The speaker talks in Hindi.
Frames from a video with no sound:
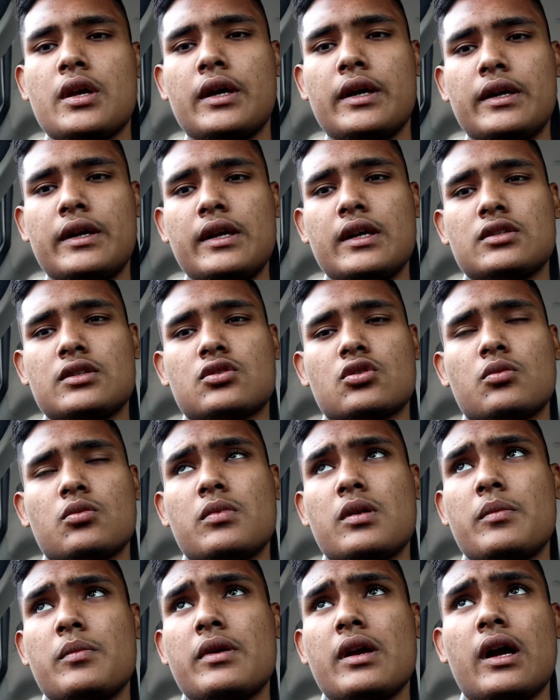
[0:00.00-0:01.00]
एंड यस सो
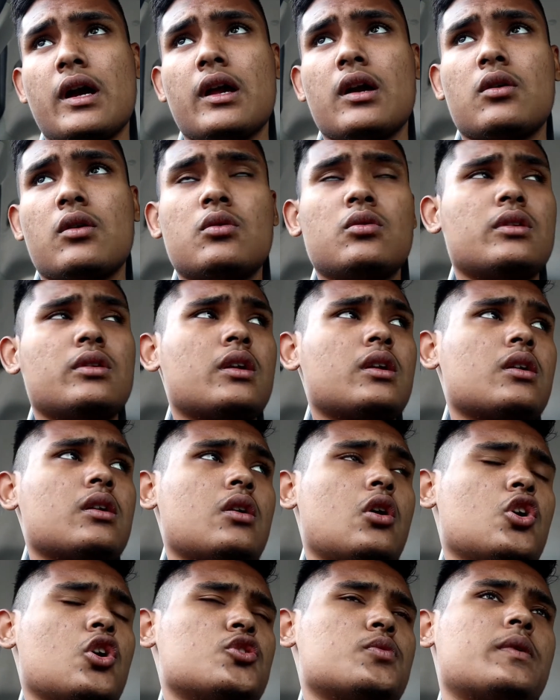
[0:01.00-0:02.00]
मैं भी आया हूँ इधर
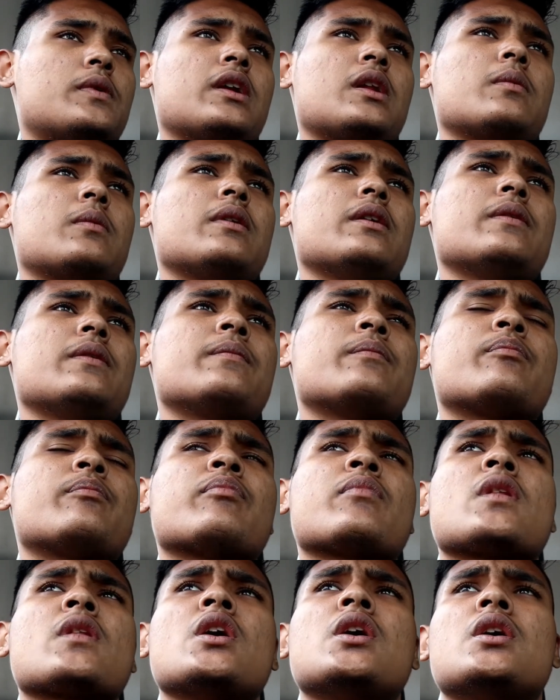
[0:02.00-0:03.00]
हॉस्पिटल
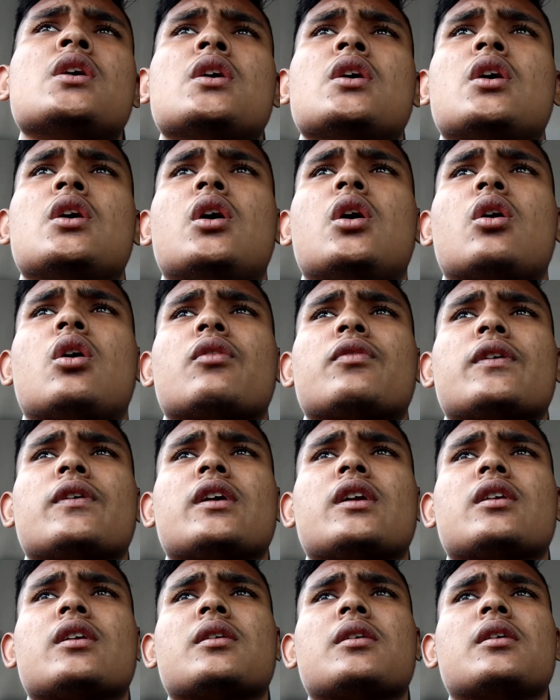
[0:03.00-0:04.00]
में और
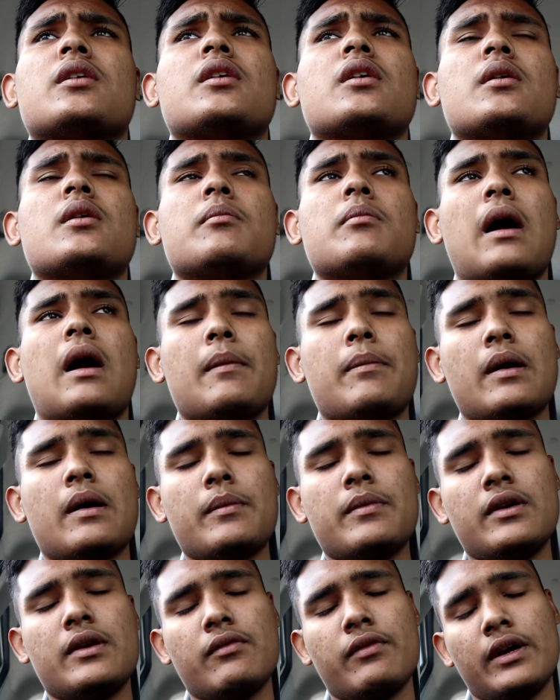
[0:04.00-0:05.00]
फिर
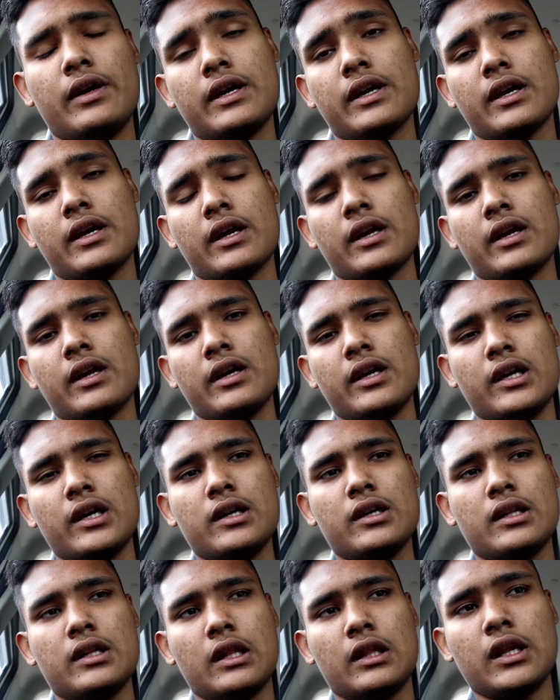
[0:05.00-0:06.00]
पापा भी वेट कर रहे
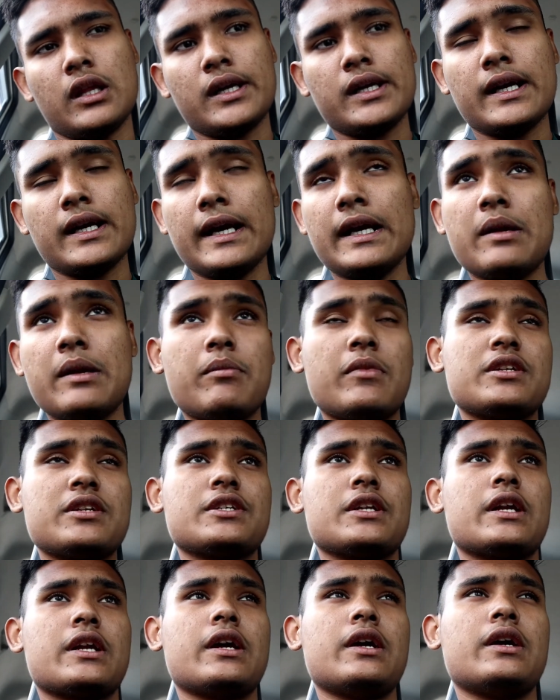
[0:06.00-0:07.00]
हैं थर्टी नाइन नंबर
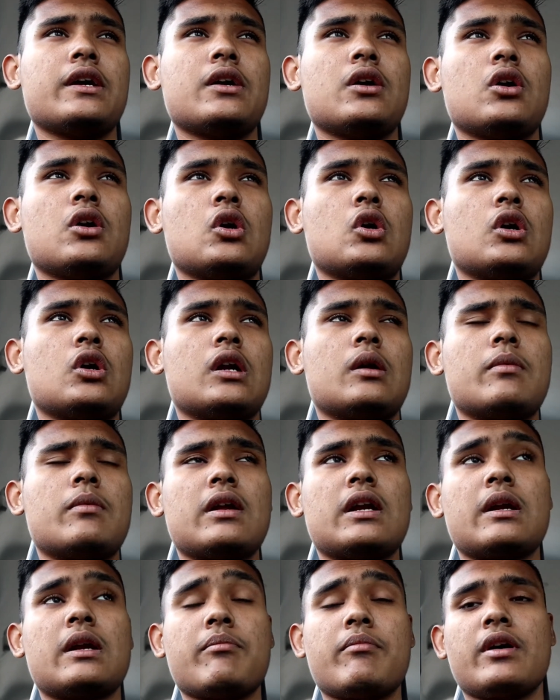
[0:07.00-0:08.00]
चल रहा है और
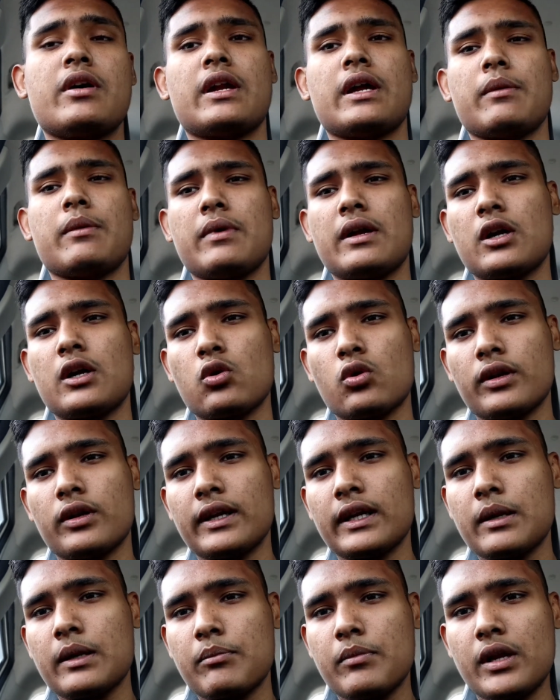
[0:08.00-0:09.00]
हमारा नंबर है हमारा
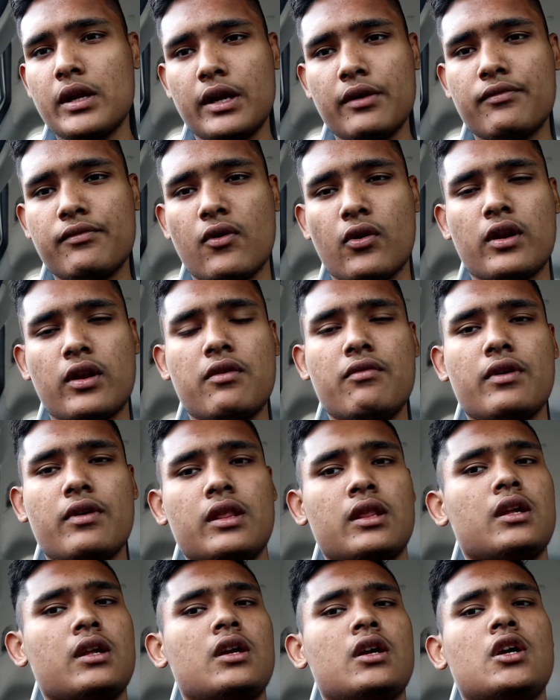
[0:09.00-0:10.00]
टोकन का नंबर है फोर्टी
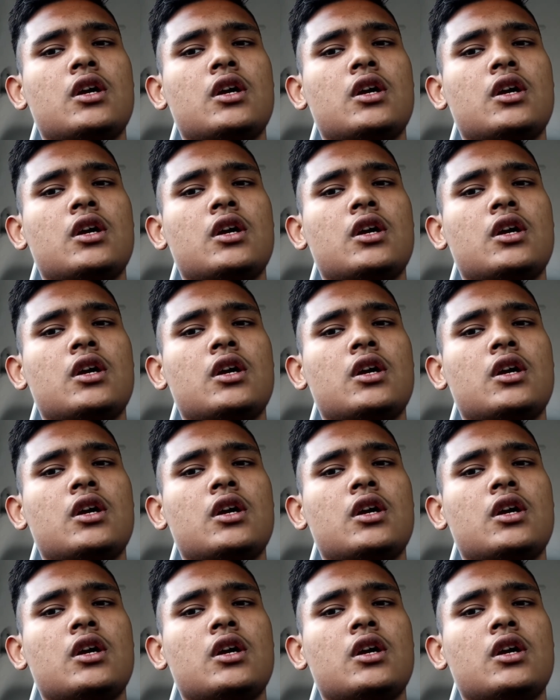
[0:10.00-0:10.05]
वन